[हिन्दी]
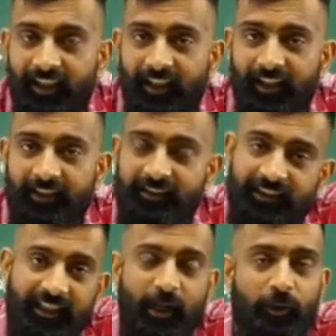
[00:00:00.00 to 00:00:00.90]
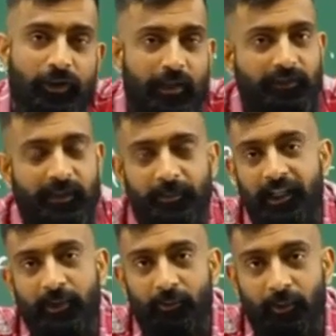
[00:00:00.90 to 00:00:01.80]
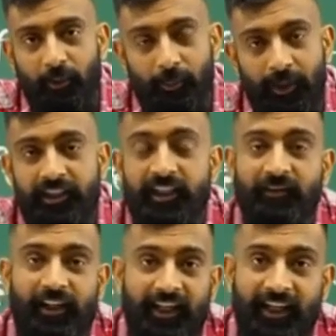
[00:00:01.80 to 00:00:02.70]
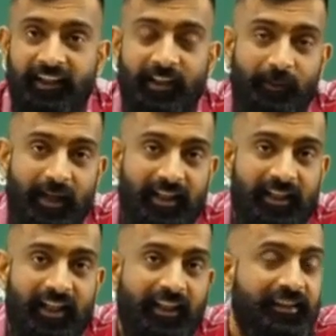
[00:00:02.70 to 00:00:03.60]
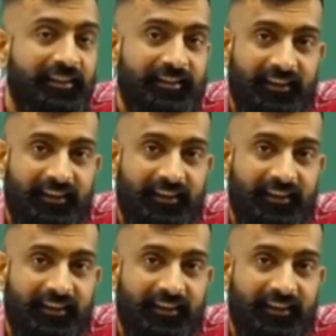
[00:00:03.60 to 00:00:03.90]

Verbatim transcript: शिकागो धर्म सम्मेलन में उनको भेजने वाले खेतड़ी महाराजा अजीत सिंह थे